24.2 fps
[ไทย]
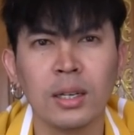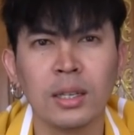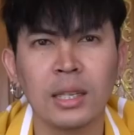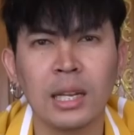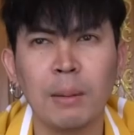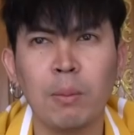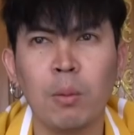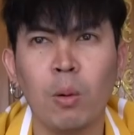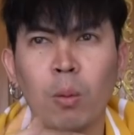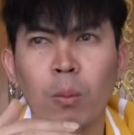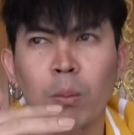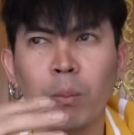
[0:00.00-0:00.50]

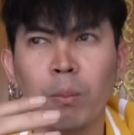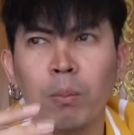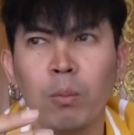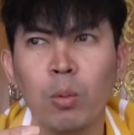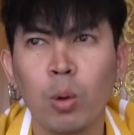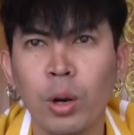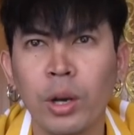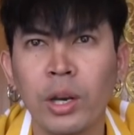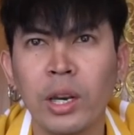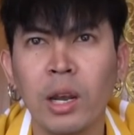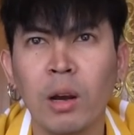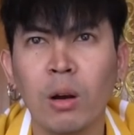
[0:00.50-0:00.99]
ถ้าผม
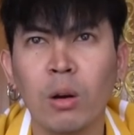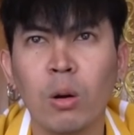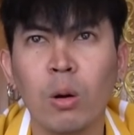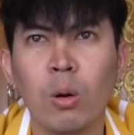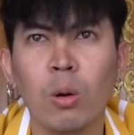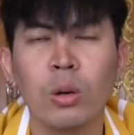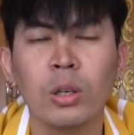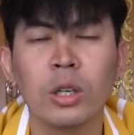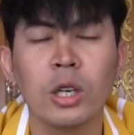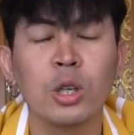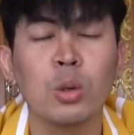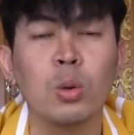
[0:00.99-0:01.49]
คนเดียวก็
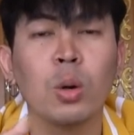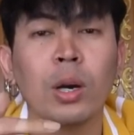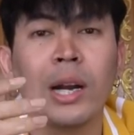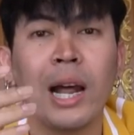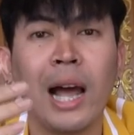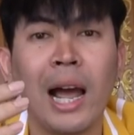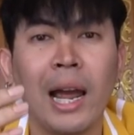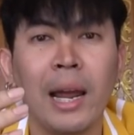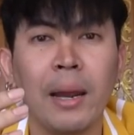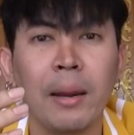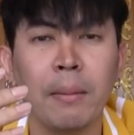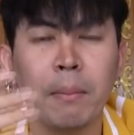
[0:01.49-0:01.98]
คงจะช่วย
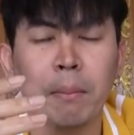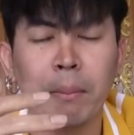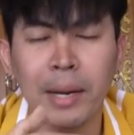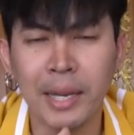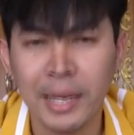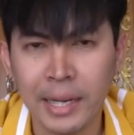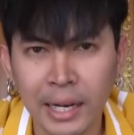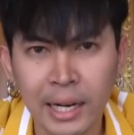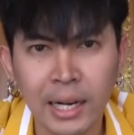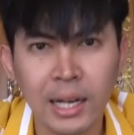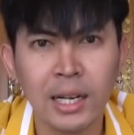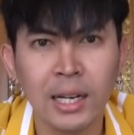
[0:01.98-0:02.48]
ได้ไม่
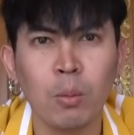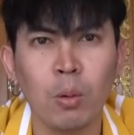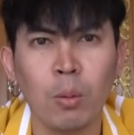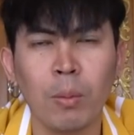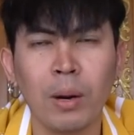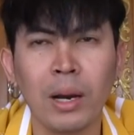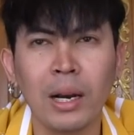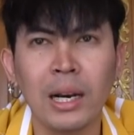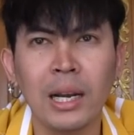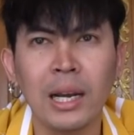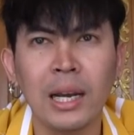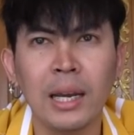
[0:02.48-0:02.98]
เยอะ ผม
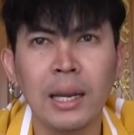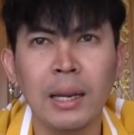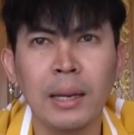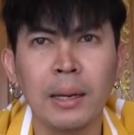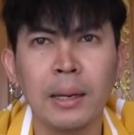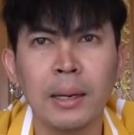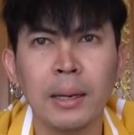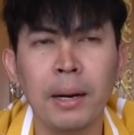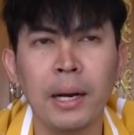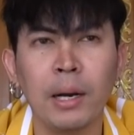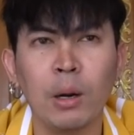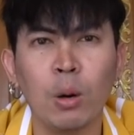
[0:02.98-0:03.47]
ก็เลย
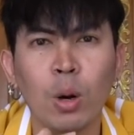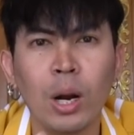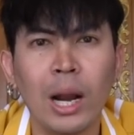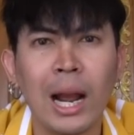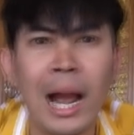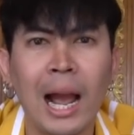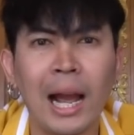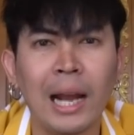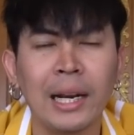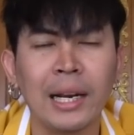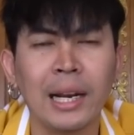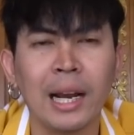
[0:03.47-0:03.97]
เปิดโอ
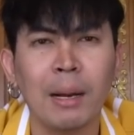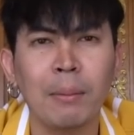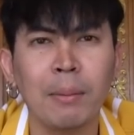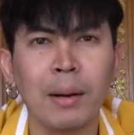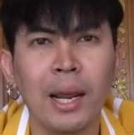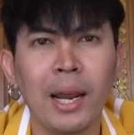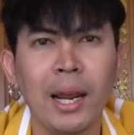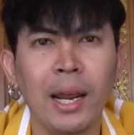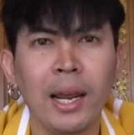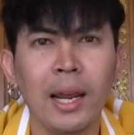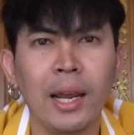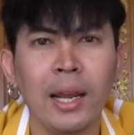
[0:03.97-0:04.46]
กาสนะครับ
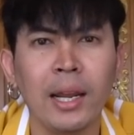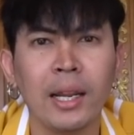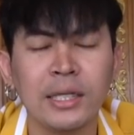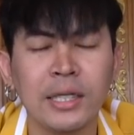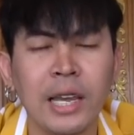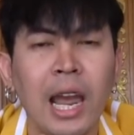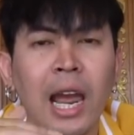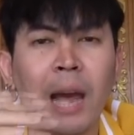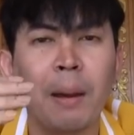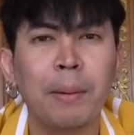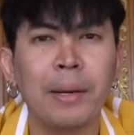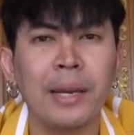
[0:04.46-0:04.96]
ได้แช
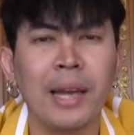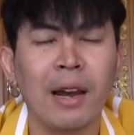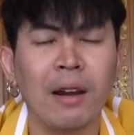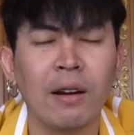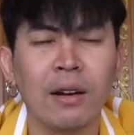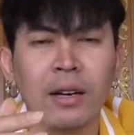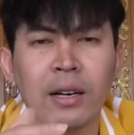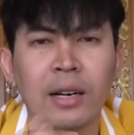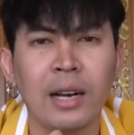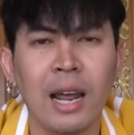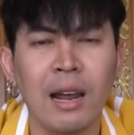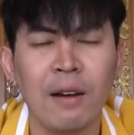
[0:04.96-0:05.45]
ร์ไปยัง
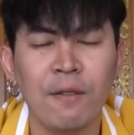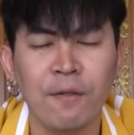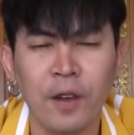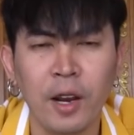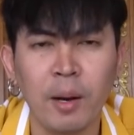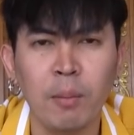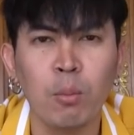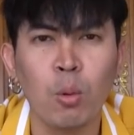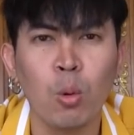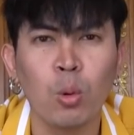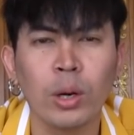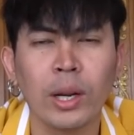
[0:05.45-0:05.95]
หน้า
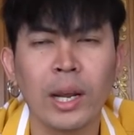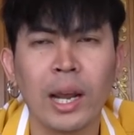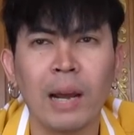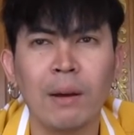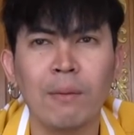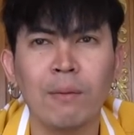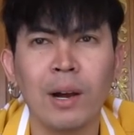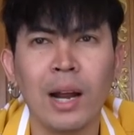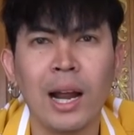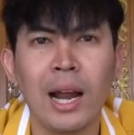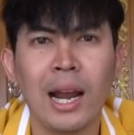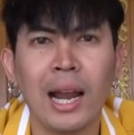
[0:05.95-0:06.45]
Facebook นะครั
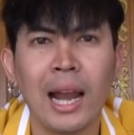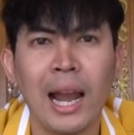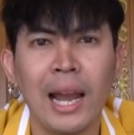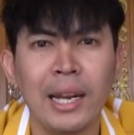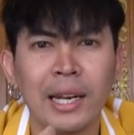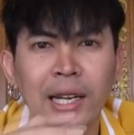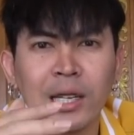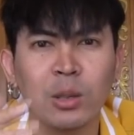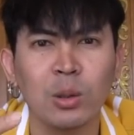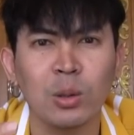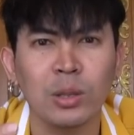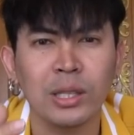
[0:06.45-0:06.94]
บว่าใคร
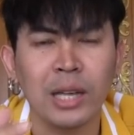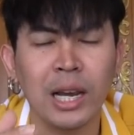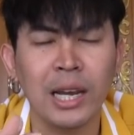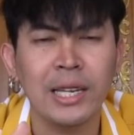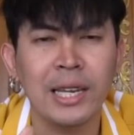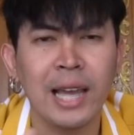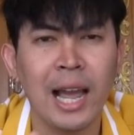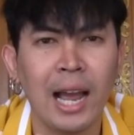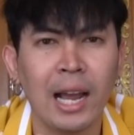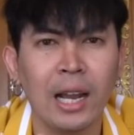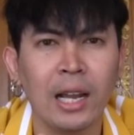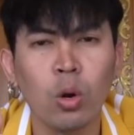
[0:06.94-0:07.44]
ที่สนใจ
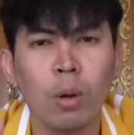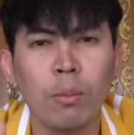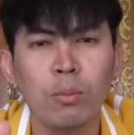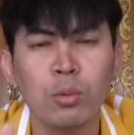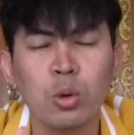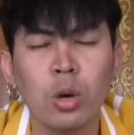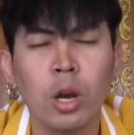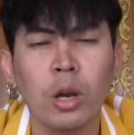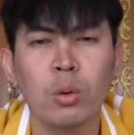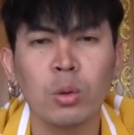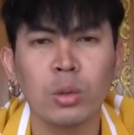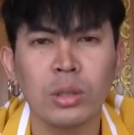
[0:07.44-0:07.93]
อยากร่วม
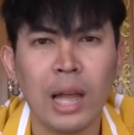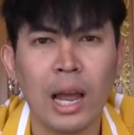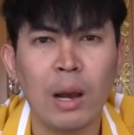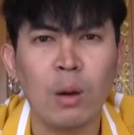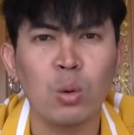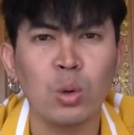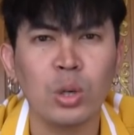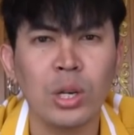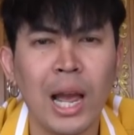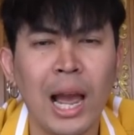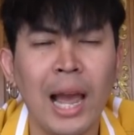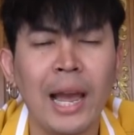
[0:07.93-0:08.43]
ช่วยคุณตา
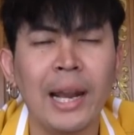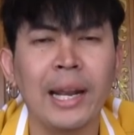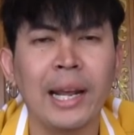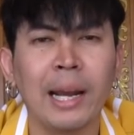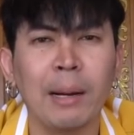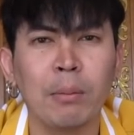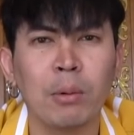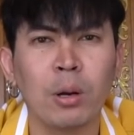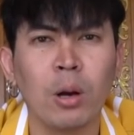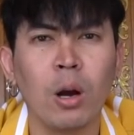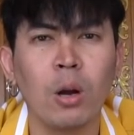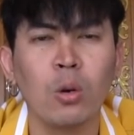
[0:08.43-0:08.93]
คุณยายนะค
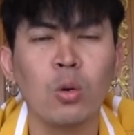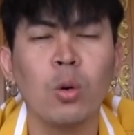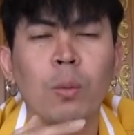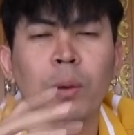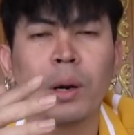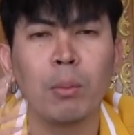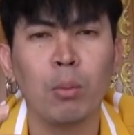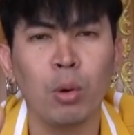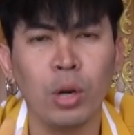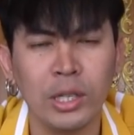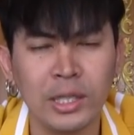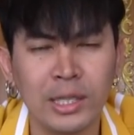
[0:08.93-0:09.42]
รับก็ร่วม
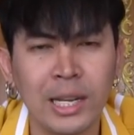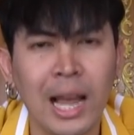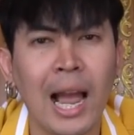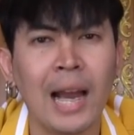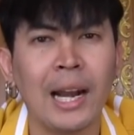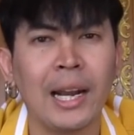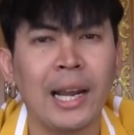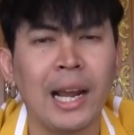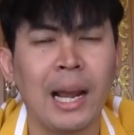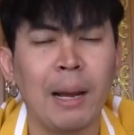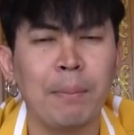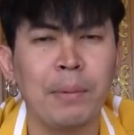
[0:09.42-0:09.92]
กันบริจาค
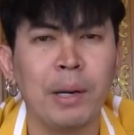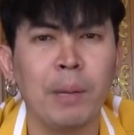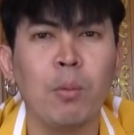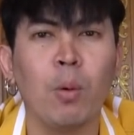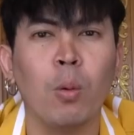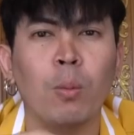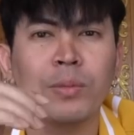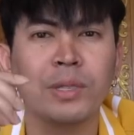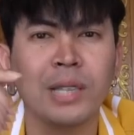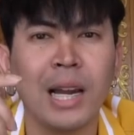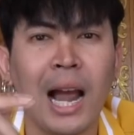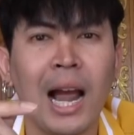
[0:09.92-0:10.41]
นะครับเดี๋ยวผ
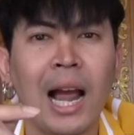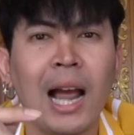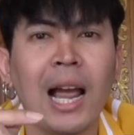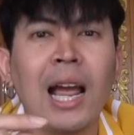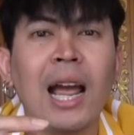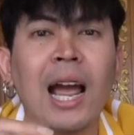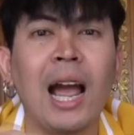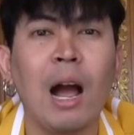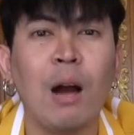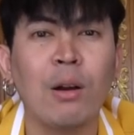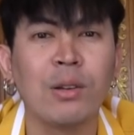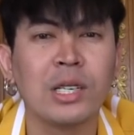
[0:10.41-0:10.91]
มจะ
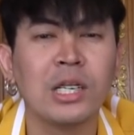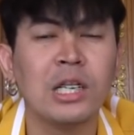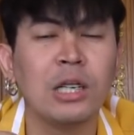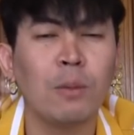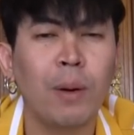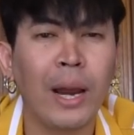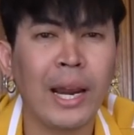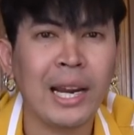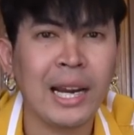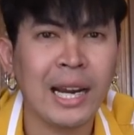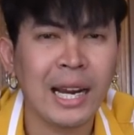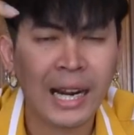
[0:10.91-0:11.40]
เอาชื่อ
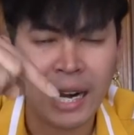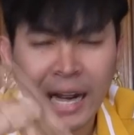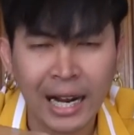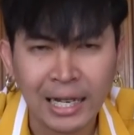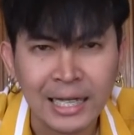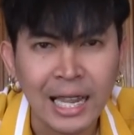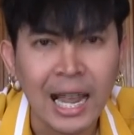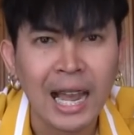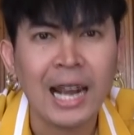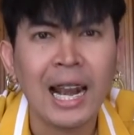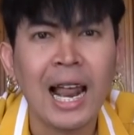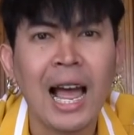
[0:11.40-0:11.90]
ไว้ข้า
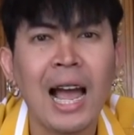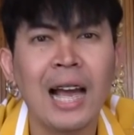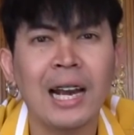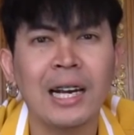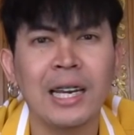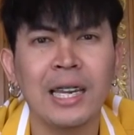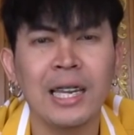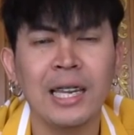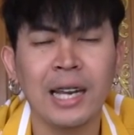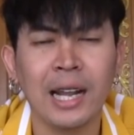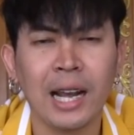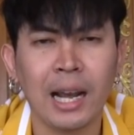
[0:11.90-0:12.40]
งใต้ล่าง
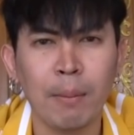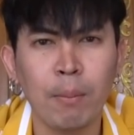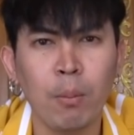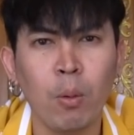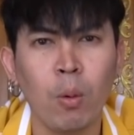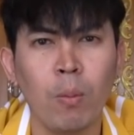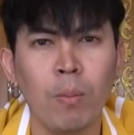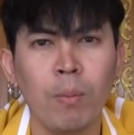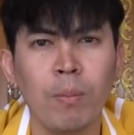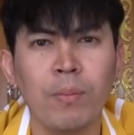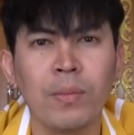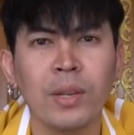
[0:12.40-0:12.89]
นี้นะครับผ
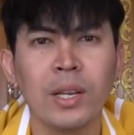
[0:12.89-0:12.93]
ม